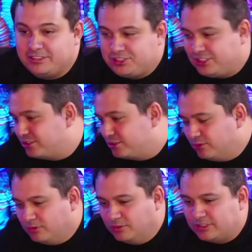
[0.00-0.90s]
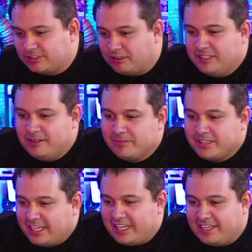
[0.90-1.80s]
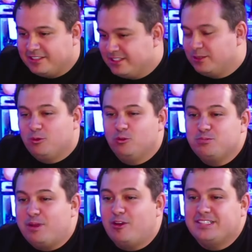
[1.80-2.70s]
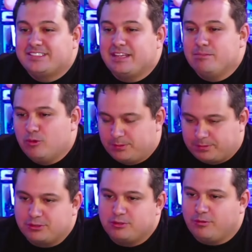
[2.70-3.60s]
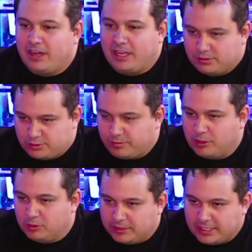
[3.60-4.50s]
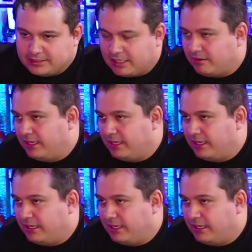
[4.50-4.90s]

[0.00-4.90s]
Jesus e tal. É, os maiores temores, porque o senhor, fala, o senhor falou, né? Então, sim.